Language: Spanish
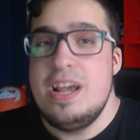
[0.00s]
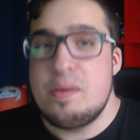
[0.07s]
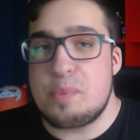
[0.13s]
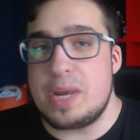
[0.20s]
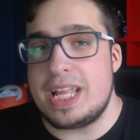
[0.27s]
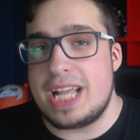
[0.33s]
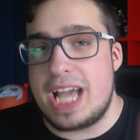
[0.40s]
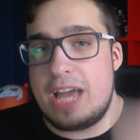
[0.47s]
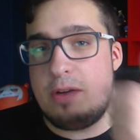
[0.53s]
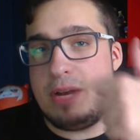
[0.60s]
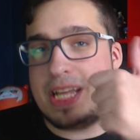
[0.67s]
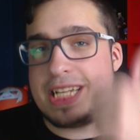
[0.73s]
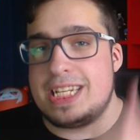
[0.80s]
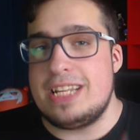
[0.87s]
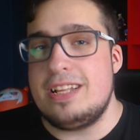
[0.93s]
pues dejar un
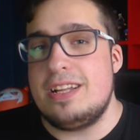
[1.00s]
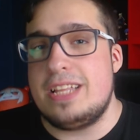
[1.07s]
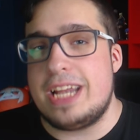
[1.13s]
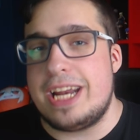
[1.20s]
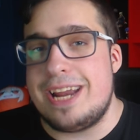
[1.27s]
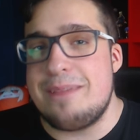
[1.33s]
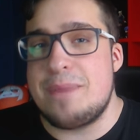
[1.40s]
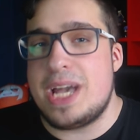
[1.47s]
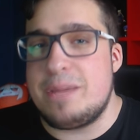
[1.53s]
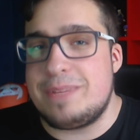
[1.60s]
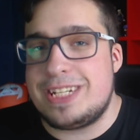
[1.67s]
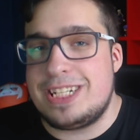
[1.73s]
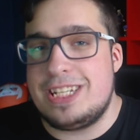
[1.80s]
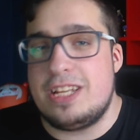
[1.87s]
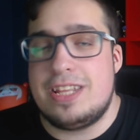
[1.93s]
likecito y traeré más
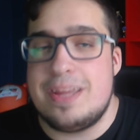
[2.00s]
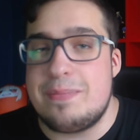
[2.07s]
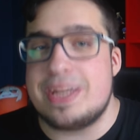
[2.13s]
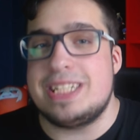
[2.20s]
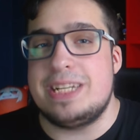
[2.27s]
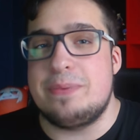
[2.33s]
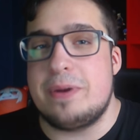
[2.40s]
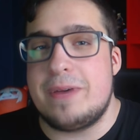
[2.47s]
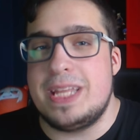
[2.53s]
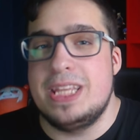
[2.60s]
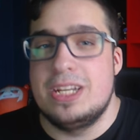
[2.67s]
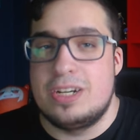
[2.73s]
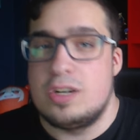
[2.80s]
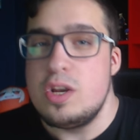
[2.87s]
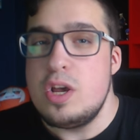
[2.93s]
episodios de más y
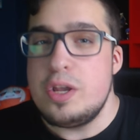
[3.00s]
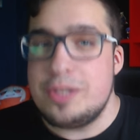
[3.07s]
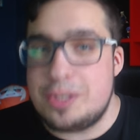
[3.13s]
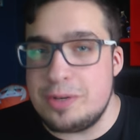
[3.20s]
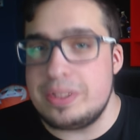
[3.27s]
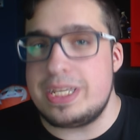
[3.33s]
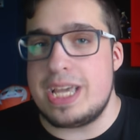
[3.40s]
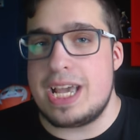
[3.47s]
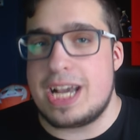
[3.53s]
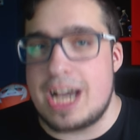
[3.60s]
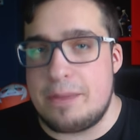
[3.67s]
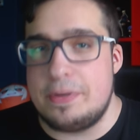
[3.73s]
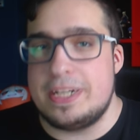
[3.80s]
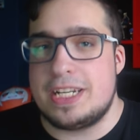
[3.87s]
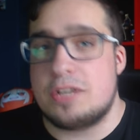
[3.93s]
probando chuches
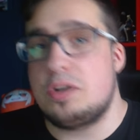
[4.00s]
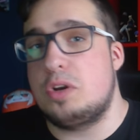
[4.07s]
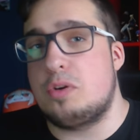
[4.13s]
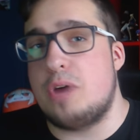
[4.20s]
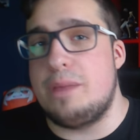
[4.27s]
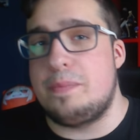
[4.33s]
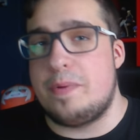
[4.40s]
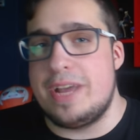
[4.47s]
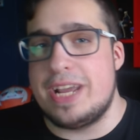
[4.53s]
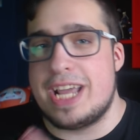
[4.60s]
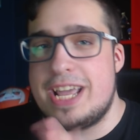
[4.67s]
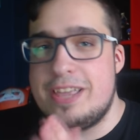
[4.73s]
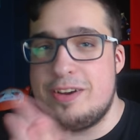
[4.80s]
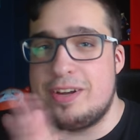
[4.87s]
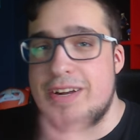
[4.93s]
japonesas, con lo cual, pues venga,
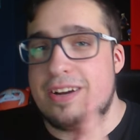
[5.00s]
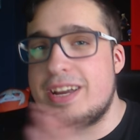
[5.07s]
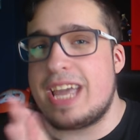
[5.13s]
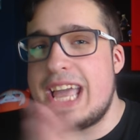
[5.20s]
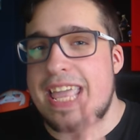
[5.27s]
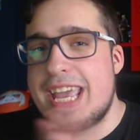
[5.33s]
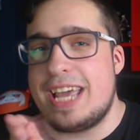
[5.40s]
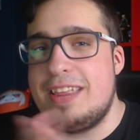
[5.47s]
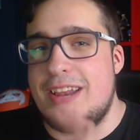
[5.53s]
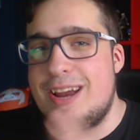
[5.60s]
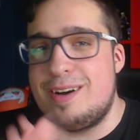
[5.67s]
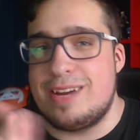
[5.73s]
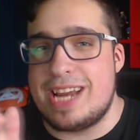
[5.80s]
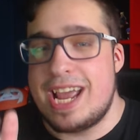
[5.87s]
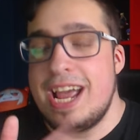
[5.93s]
yo creo que ha llegado la
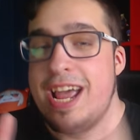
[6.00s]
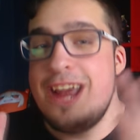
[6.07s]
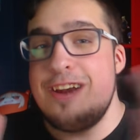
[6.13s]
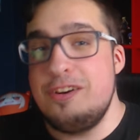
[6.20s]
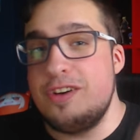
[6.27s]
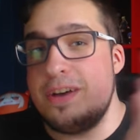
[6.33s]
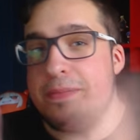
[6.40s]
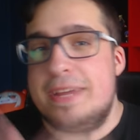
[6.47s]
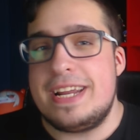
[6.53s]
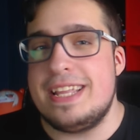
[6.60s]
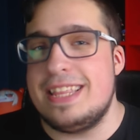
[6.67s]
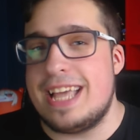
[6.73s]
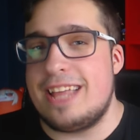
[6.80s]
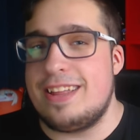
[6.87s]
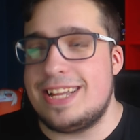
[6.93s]
hora, no he
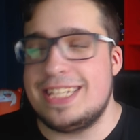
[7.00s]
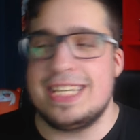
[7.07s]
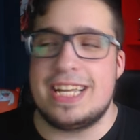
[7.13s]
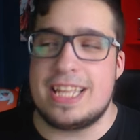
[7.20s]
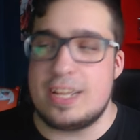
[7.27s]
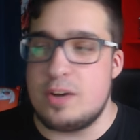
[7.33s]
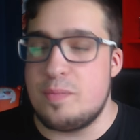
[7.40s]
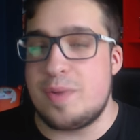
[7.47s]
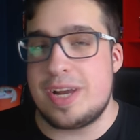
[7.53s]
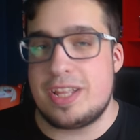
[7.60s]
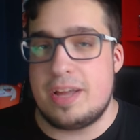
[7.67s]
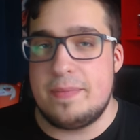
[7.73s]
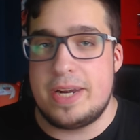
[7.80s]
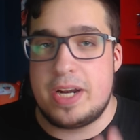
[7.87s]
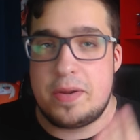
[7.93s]
merendado, así que tengo un poquito
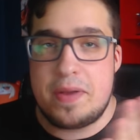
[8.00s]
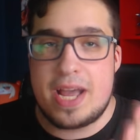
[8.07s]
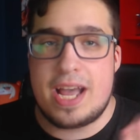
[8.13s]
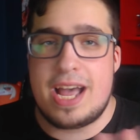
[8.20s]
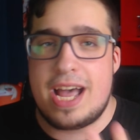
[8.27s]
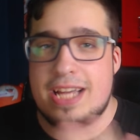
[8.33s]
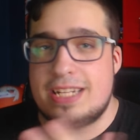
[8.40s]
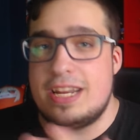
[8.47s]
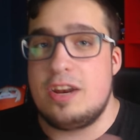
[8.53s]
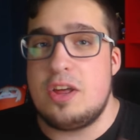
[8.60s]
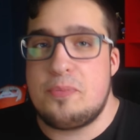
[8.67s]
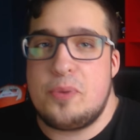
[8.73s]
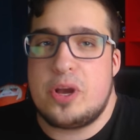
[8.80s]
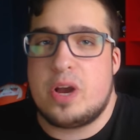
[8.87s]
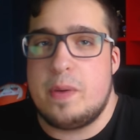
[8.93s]
hambre, no voy a hacerlo
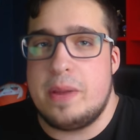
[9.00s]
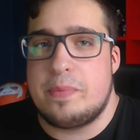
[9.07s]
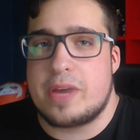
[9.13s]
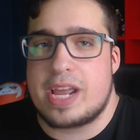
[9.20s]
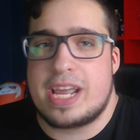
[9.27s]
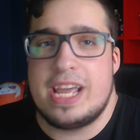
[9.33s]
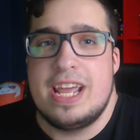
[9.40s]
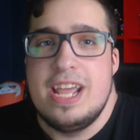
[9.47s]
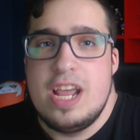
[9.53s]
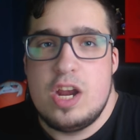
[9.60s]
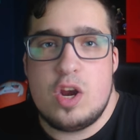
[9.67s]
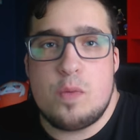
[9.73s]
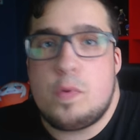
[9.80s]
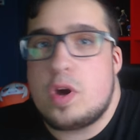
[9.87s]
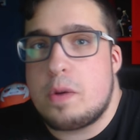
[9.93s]
después de comer porque es que
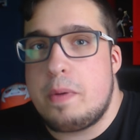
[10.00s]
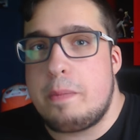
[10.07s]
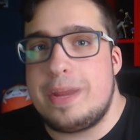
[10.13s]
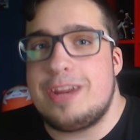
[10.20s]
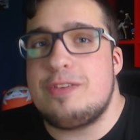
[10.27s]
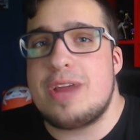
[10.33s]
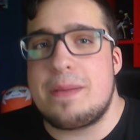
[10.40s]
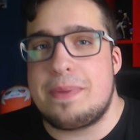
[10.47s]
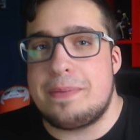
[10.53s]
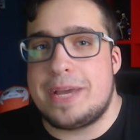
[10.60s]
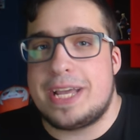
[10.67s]
no puedo comerme ni una papa,